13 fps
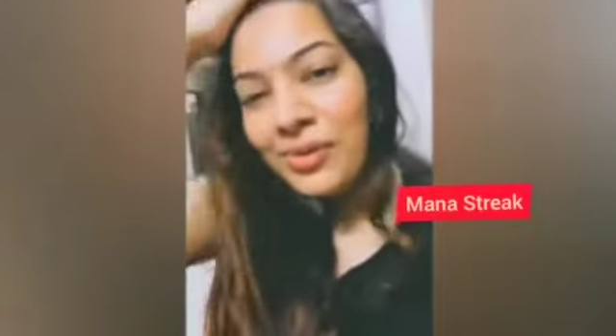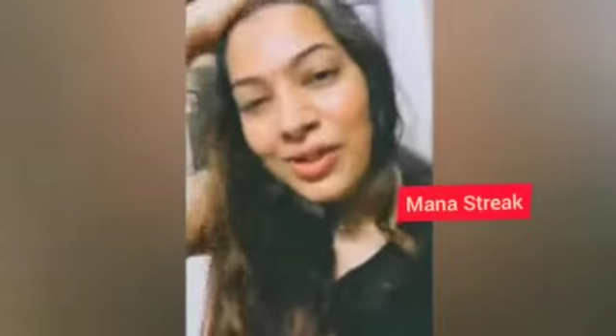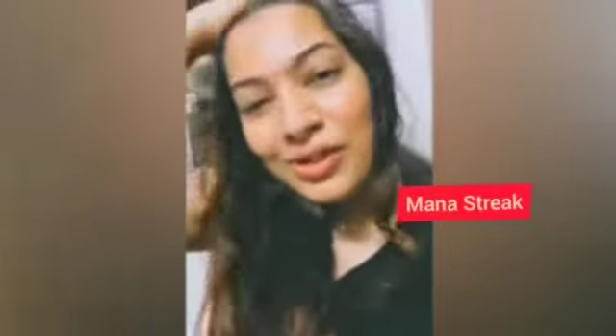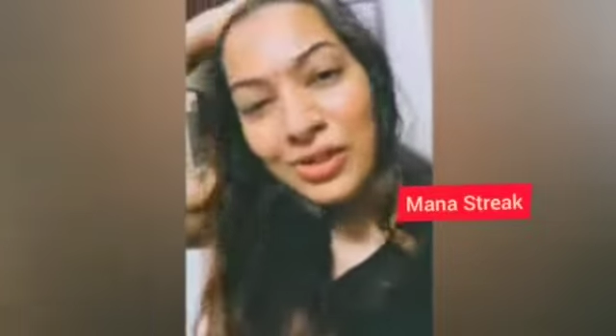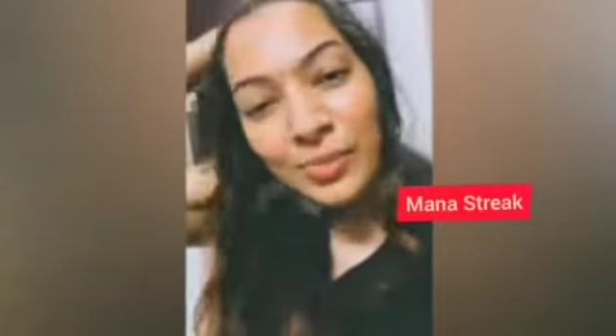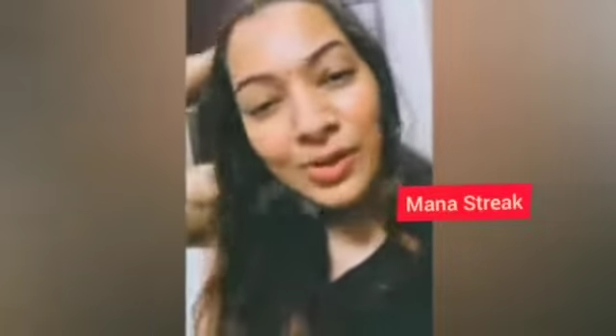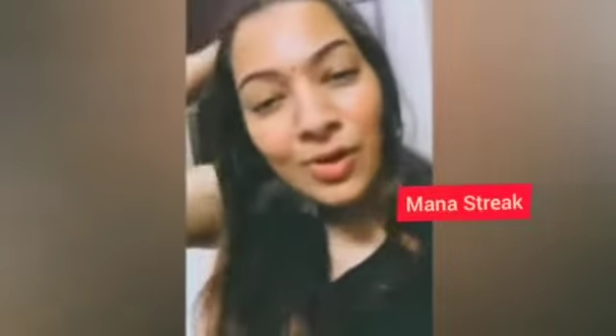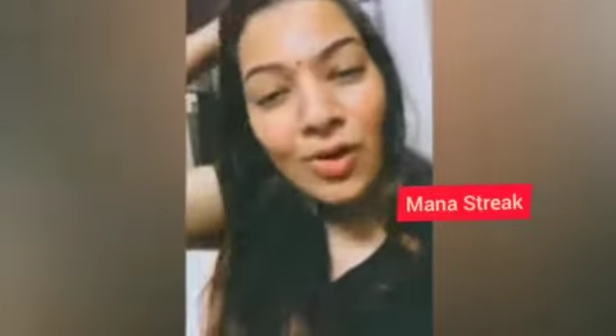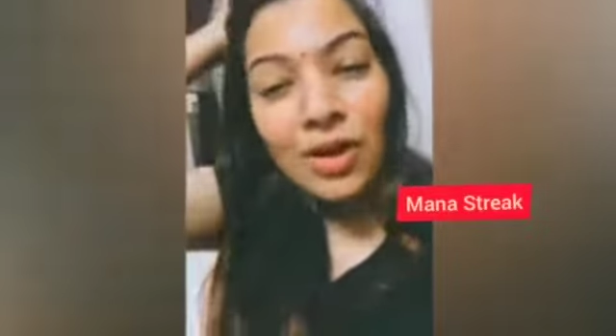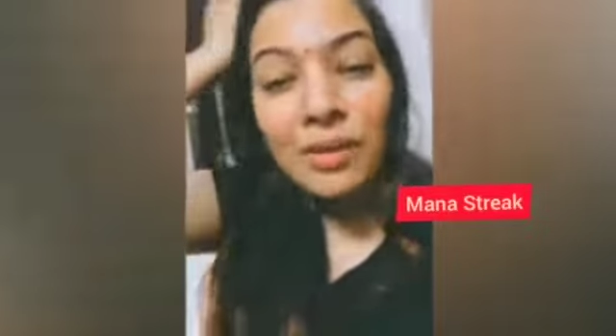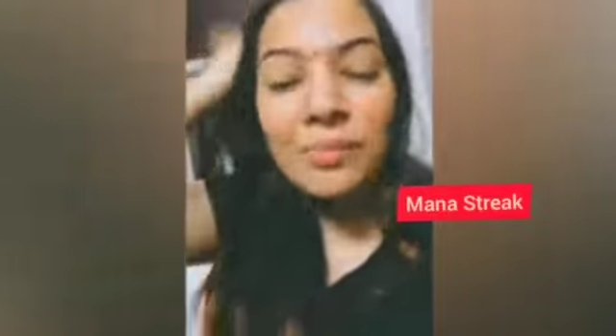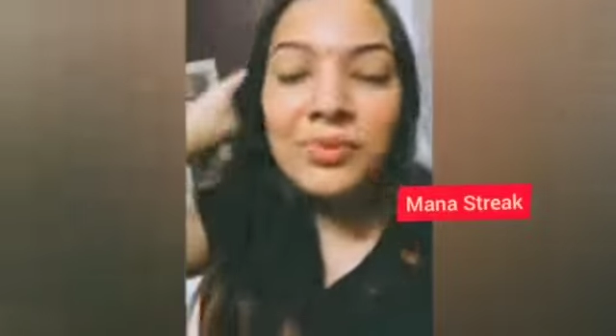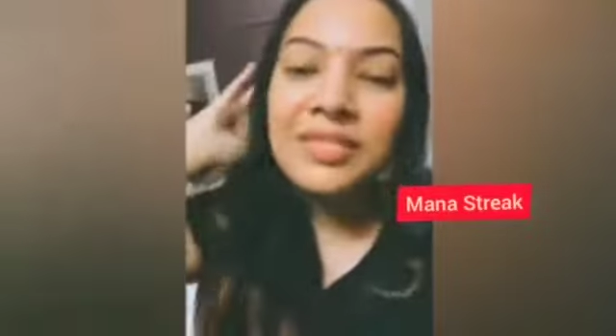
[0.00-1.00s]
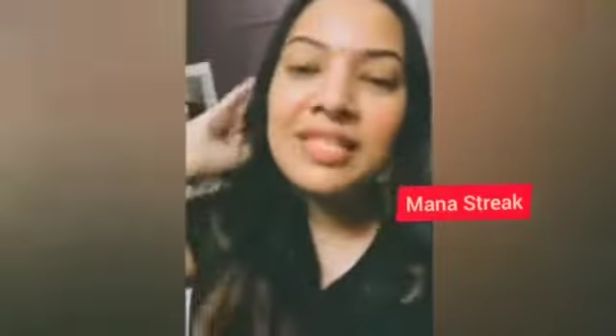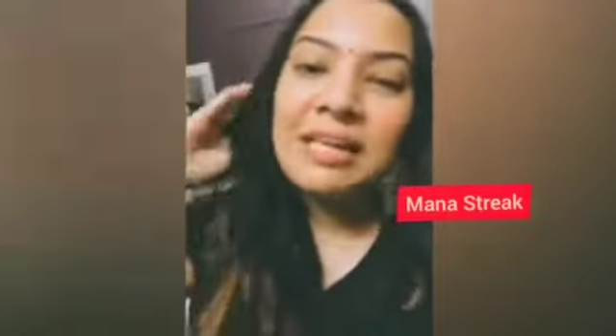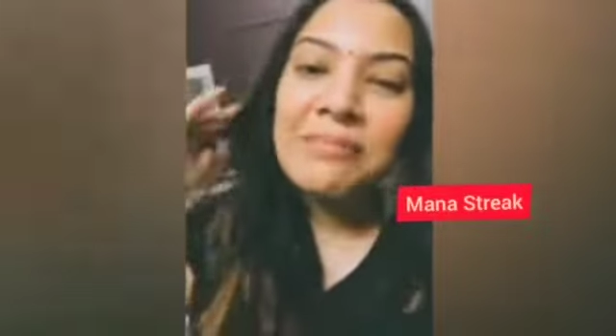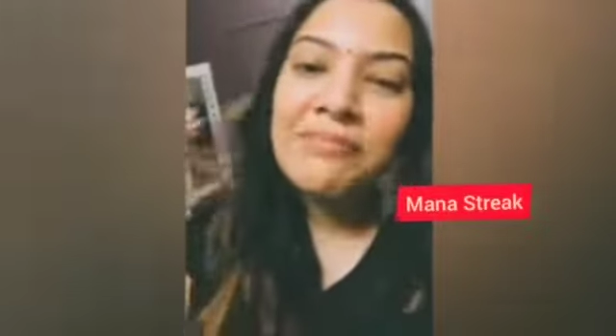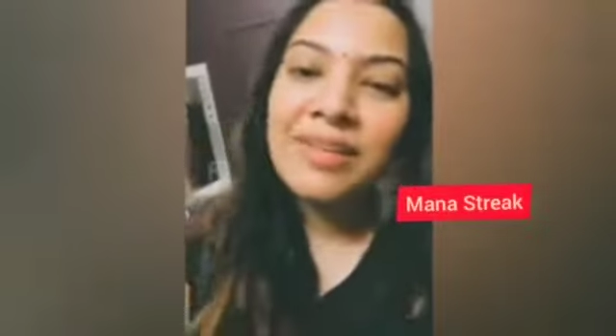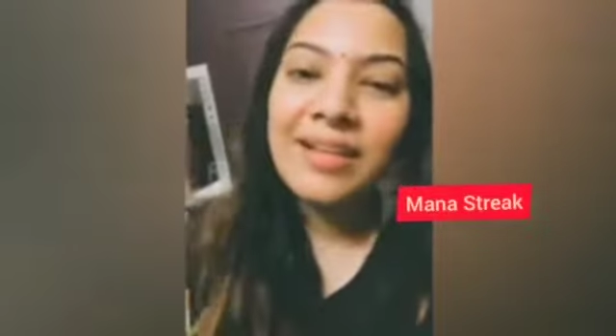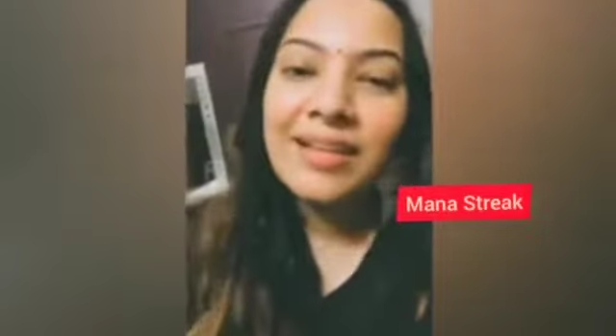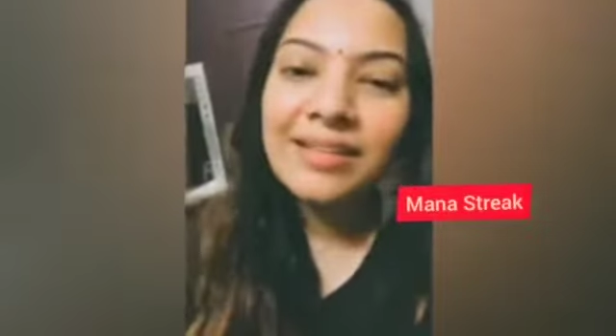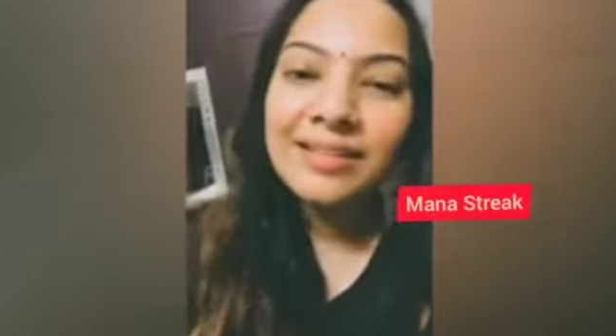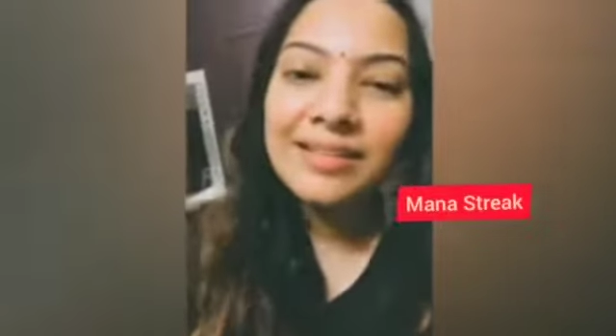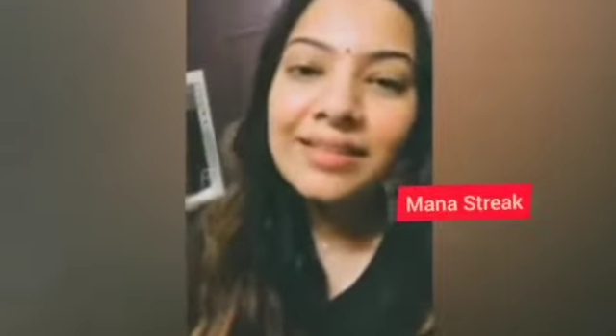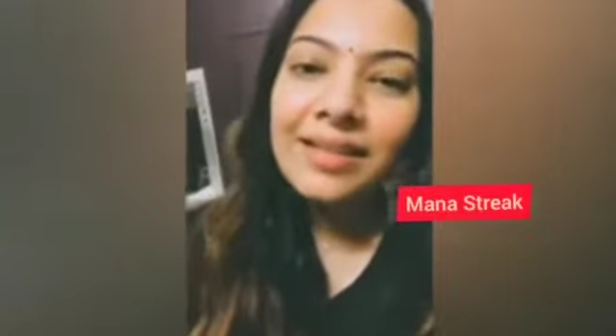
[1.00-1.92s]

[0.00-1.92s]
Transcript: ఉండొచ్చు బట్ ఆల్మోస్ట్ సేమ్ ఫీలింగ్స్